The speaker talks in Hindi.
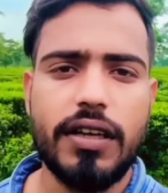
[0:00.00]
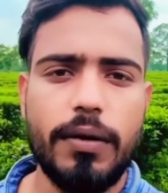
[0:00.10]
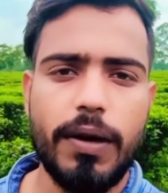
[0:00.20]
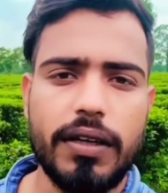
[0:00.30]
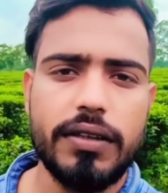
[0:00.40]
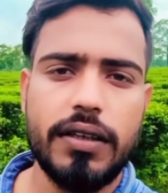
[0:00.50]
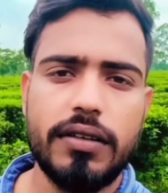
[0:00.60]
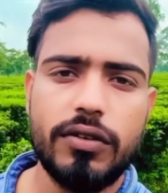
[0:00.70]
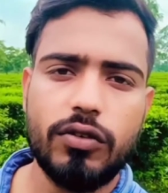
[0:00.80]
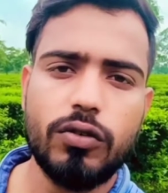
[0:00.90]
का बात है
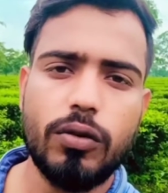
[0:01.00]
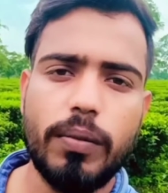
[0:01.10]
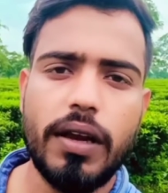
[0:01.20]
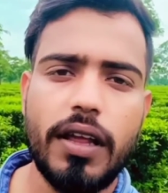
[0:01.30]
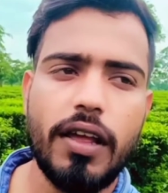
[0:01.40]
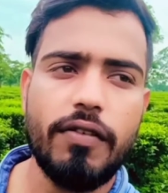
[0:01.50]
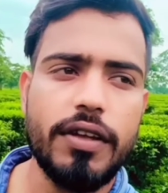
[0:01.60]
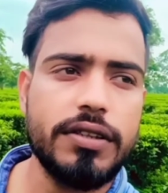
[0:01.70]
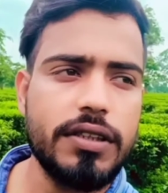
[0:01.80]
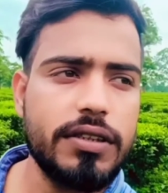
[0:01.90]
तो मैंने
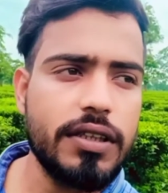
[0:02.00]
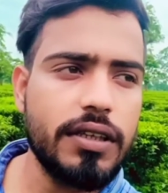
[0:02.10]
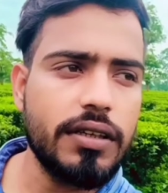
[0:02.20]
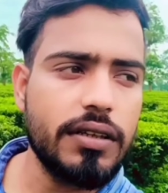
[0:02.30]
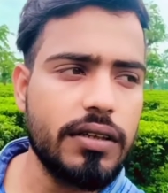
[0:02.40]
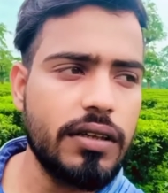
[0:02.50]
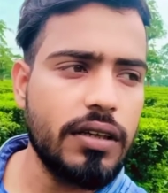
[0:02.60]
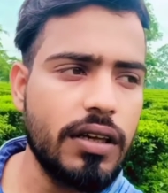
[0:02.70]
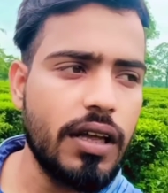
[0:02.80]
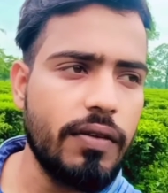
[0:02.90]
एविएशन से
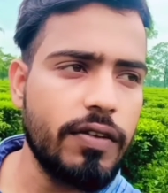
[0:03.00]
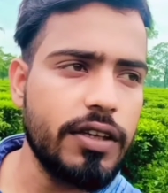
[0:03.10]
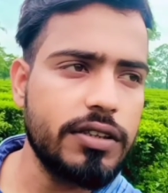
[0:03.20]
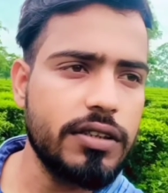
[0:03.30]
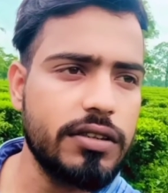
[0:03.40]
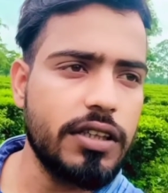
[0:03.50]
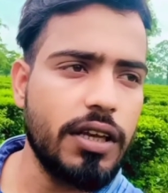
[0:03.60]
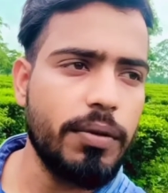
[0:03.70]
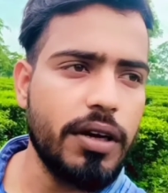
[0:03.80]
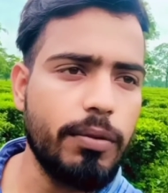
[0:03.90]
एविएशन से
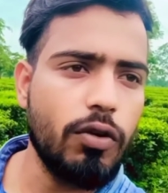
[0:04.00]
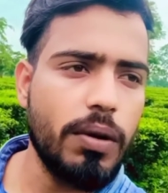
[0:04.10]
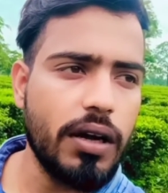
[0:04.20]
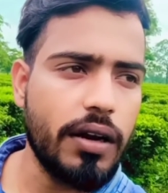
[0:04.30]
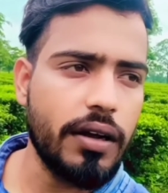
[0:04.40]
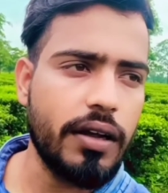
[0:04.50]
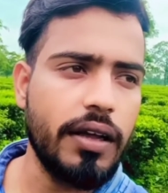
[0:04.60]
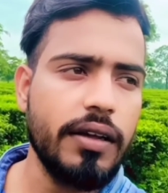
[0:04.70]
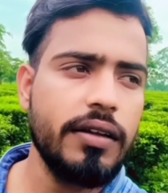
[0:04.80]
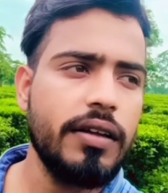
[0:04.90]
एम डिप्लोमा कर रखा
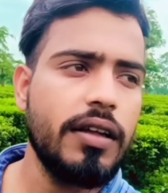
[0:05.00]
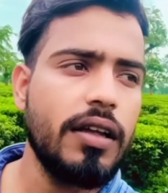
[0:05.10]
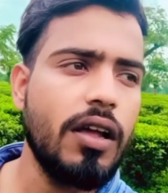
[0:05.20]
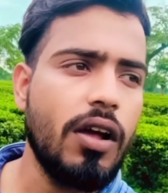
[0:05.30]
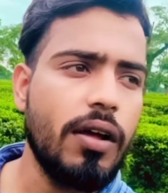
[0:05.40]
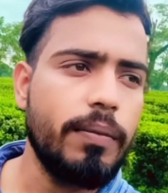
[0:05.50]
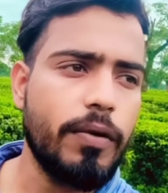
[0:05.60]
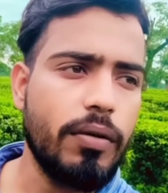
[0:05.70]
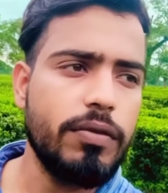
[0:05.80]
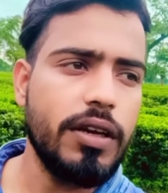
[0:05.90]
है
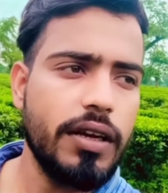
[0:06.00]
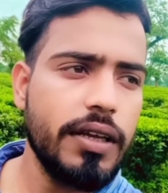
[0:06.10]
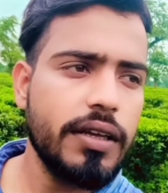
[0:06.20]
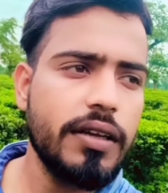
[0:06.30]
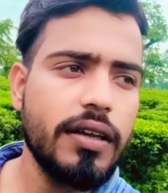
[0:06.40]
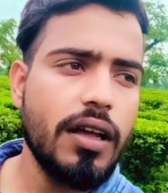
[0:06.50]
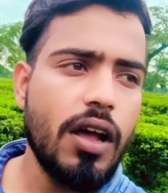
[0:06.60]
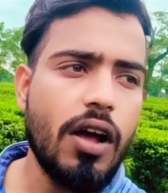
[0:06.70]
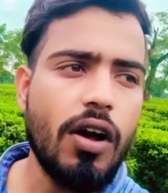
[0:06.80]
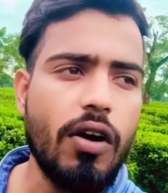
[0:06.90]
फ्रॉम दिल्ली
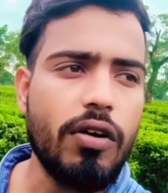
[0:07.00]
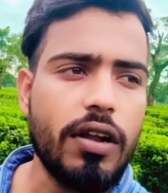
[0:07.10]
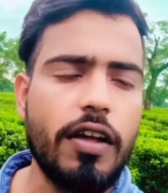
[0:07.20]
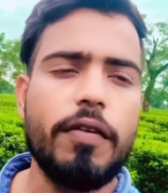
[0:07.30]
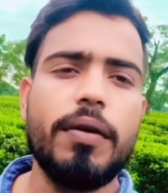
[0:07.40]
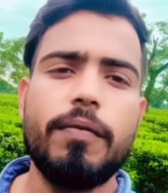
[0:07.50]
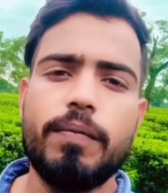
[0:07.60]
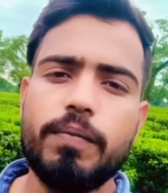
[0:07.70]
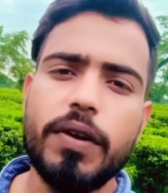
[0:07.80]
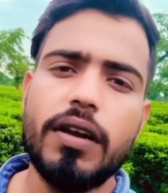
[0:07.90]
और अभी
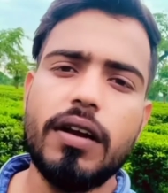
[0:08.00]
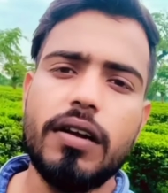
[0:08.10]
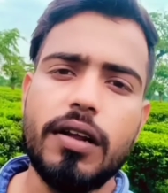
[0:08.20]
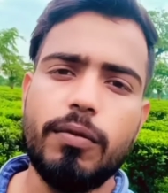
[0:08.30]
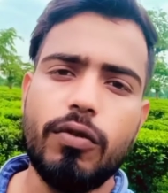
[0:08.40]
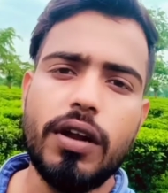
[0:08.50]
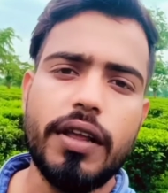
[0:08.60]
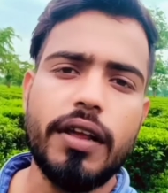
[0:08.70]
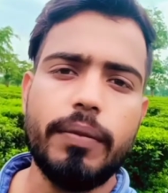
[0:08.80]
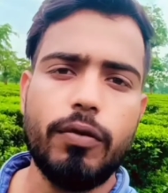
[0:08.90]
फ़िलहाल डिब्रूगढ़
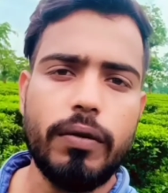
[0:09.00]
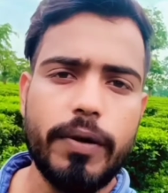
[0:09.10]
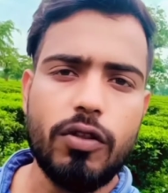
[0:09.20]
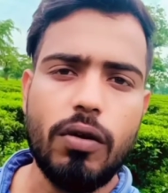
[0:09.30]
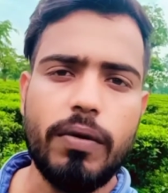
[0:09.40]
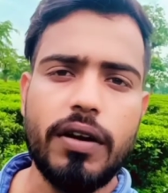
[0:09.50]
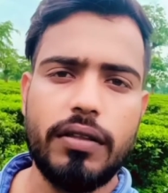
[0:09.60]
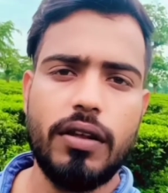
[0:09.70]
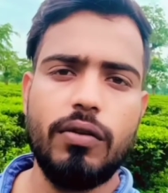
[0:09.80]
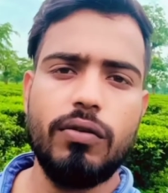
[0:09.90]
एयरपोर्ट पे जॉब
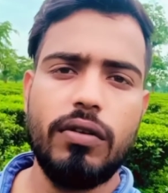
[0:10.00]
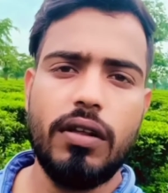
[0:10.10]
करता हूँ